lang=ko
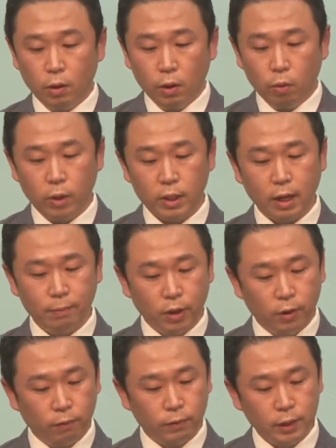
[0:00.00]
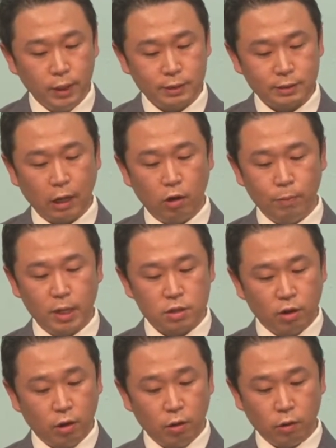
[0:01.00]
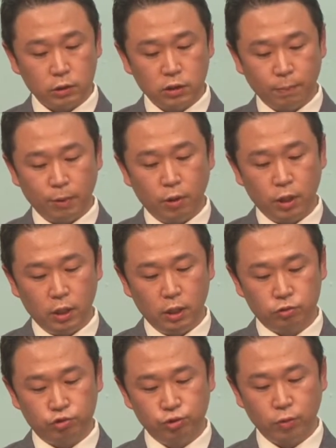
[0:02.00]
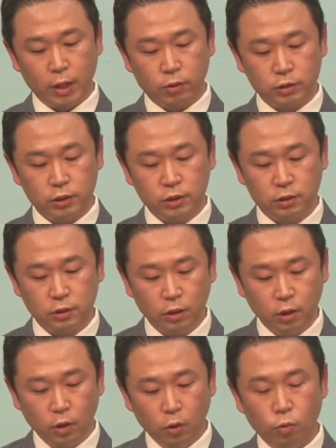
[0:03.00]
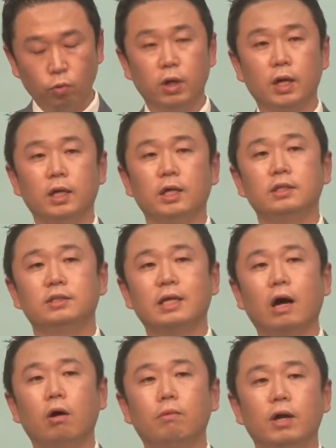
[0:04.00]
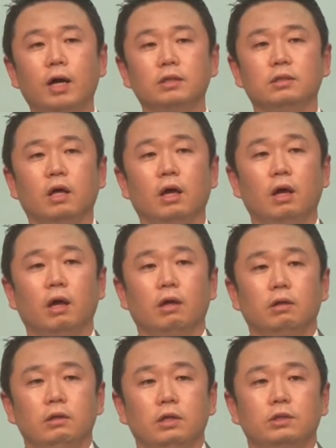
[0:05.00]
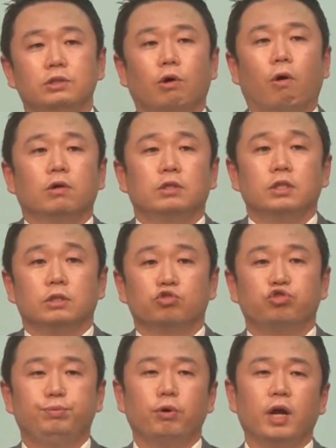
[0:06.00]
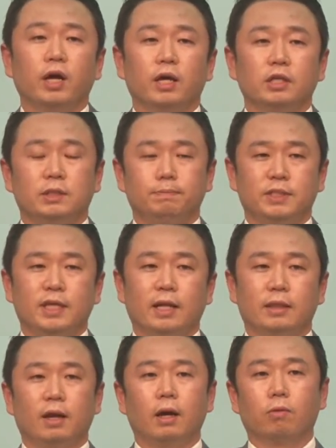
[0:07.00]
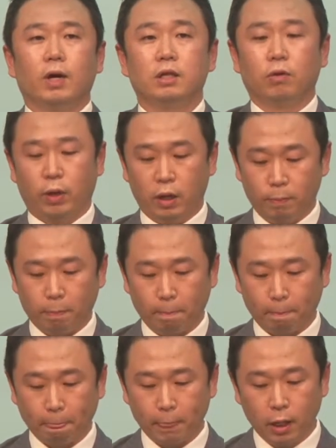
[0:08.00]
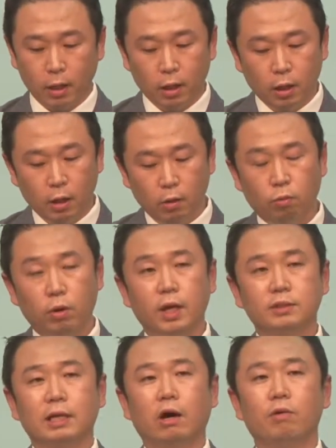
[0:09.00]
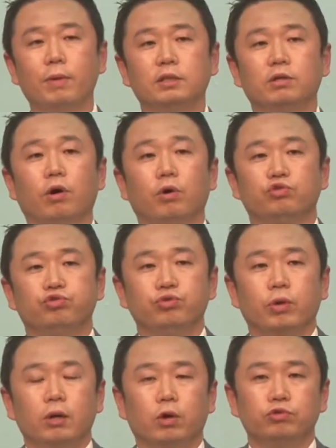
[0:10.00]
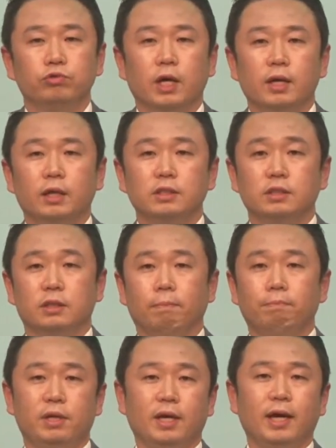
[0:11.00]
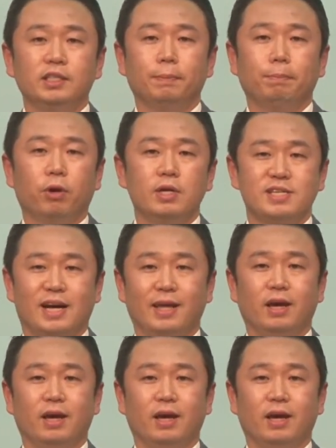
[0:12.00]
왜냐하면 이 싸움에서 어, 특별히 중요한 것은 우리가 이 싸움을 하는데 이 적을 구별하기가 쉽지 않다라고 하는 거예요. 우리가 싸움에서 중요한 것 중에 하나는 피하식별을 잘해야